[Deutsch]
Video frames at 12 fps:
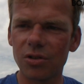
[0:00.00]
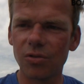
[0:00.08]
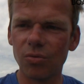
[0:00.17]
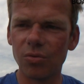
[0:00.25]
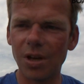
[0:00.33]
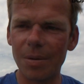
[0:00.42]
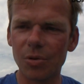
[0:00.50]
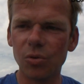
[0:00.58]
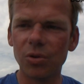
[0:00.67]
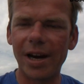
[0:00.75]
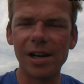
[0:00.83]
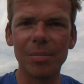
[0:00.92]
ist so der
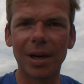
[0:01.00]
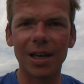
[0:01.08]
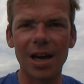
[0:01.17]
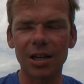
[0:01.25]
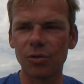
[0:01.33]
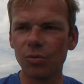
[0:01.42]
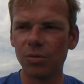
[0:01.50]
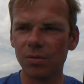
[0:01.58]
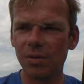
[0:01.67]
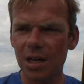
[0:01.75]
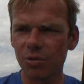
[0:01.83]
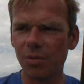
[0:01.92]
absolute Heilbringer aktu
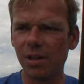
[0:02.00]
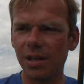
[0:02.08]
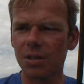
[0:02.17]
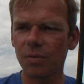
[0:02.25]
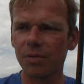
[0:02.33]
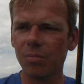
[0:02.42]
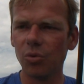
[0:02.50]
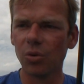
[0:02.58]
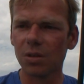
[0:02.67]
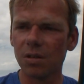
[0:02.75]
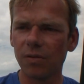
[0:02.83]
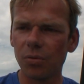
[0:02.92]
aktuell jetzt auf der
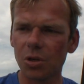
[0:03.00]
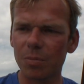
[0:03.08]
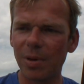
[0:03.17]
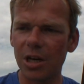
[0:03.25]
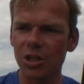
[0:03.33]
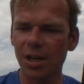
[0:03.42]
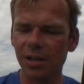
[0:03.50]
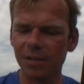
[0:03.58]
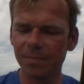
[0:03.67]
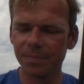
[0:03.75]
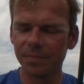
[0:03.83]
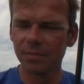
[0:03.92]
Müritz ne, für das Barschangeln.
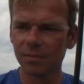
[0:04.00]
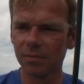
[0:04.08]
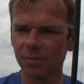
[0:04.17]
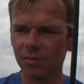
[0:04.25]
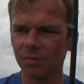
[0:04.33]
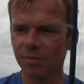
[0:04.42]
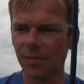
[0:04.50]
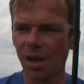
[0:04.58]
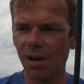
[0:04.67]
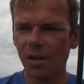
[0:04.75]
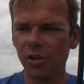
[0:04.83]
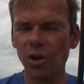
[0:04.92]

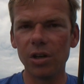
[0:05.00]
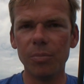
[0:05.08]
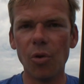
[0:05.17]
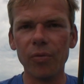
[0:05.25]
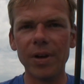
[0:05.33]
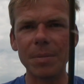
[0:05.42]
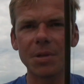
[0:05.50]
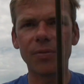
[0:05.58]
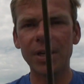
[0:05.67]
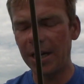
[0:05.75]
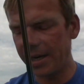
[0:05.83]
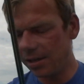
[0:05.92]
Ja, die Möwen haben sich
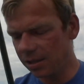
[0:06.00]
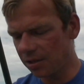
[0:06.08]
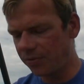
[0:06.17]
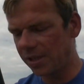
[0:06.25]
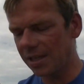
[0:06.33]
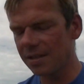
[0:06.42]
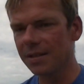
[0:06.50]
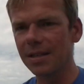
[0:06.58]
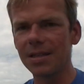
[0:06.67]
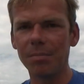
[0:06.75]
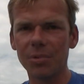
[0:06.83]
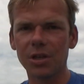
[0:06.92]
verteilt. Es wird jetzt
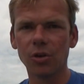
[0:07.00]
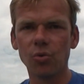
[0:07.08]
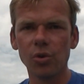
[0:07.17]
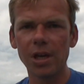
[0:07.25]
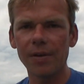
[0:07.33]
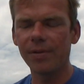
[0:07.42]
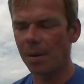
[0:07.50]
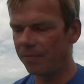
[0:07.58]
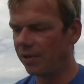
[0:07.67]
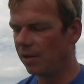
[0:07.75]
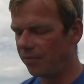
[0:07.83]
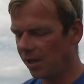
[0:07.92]
insgesamt ein bisschen ruhiger. Wir haben
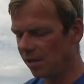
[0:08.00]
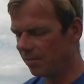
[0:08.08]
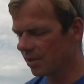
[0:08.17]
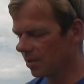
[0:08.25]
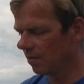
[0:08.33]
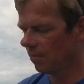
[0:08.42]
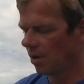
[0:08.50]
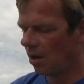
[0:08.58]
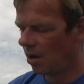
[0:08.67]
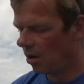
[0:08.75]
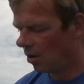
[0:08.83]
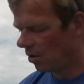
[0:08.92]
viele Fehlwisse.
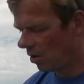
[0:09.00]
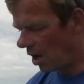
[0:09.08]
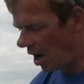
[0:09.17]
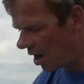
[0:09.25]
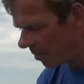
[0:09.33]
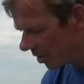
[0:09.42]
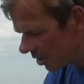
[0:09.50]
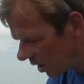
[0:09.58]
Aber ich